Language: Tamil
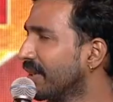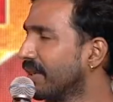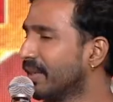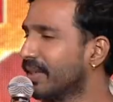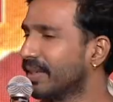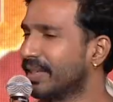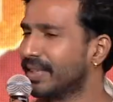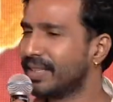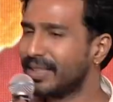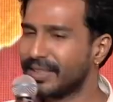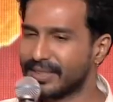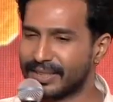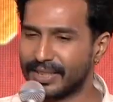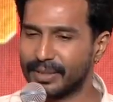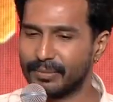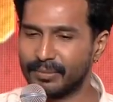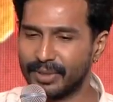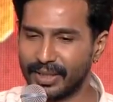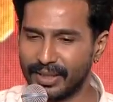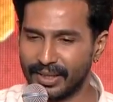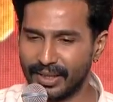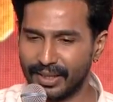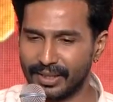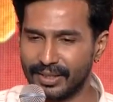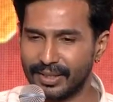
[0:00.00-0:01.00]
என்னாச்சு
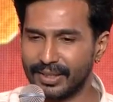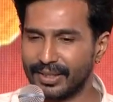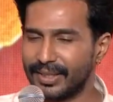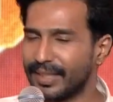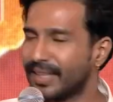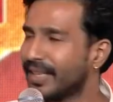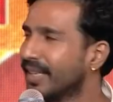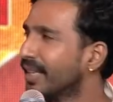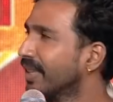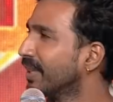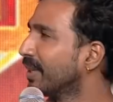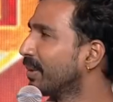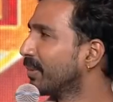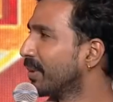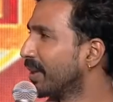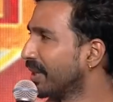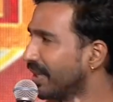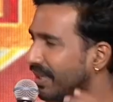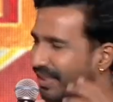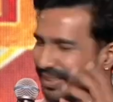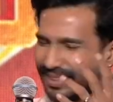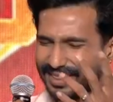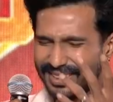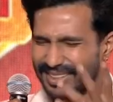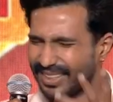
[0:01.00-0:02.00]
அப்படின்னாரு இல்லை இந்த
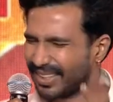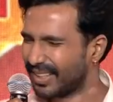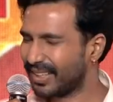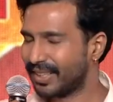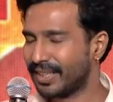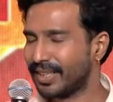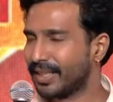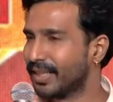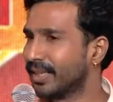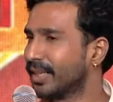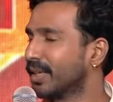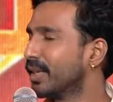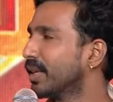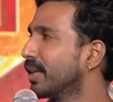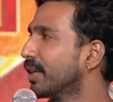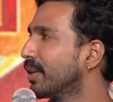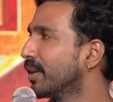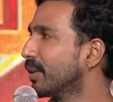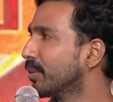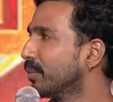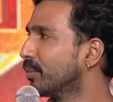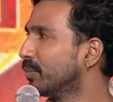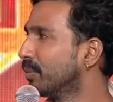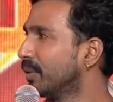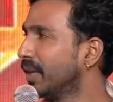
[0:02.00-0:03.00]
மாதிரி தெரில எனக்கு
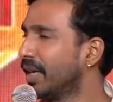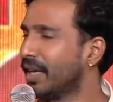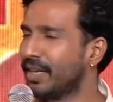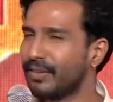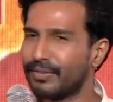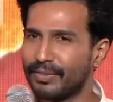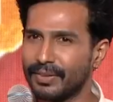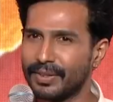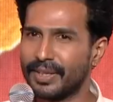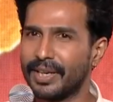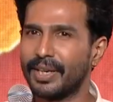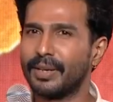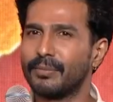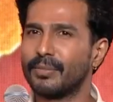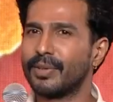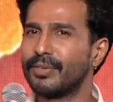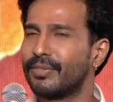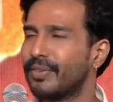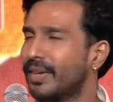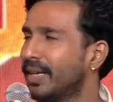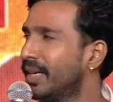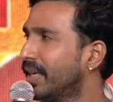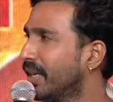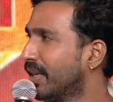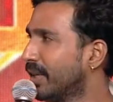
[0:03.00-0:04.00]
லைஃப் நான் ஐம்
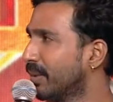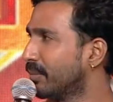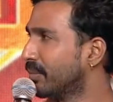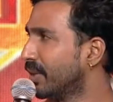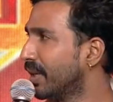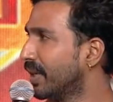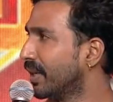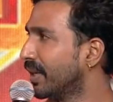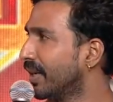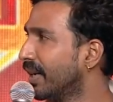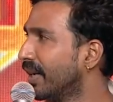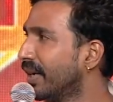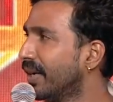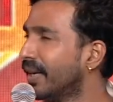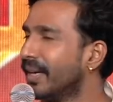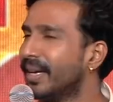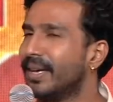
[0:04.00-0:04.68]
ஃபெயிலியர் அப்படின்னு